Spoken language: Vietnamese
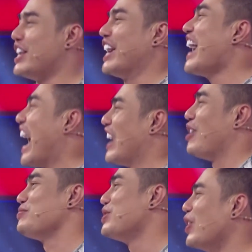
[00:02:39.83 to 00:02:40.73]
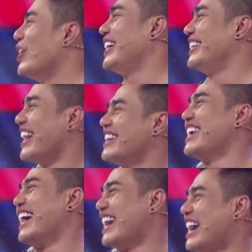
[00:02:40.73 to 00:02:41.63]
diễn hài không vui
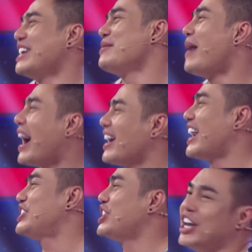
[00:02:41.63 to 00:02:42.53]
nên về đây đi ban lại